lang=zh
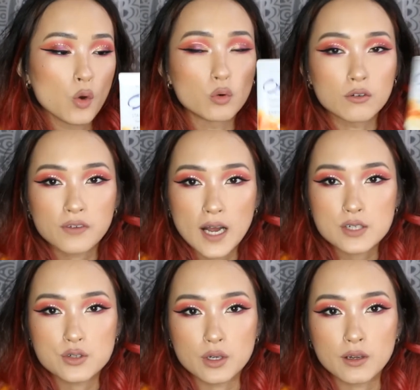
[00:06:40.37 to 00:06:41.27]
我发
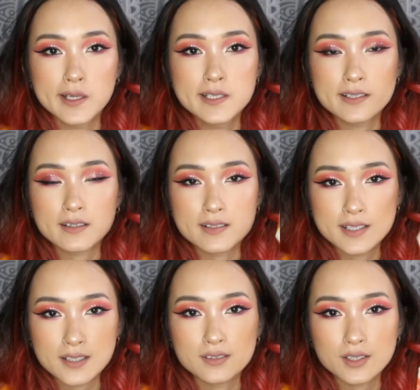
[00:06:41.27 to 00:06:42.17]
觉这个
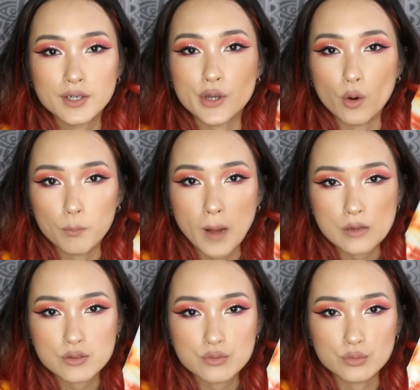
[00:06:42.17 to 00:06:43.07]
真的有
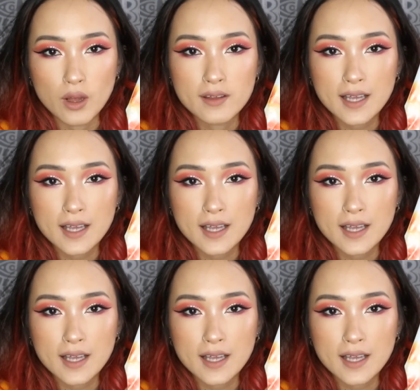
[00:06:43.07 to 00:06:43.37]
帮助，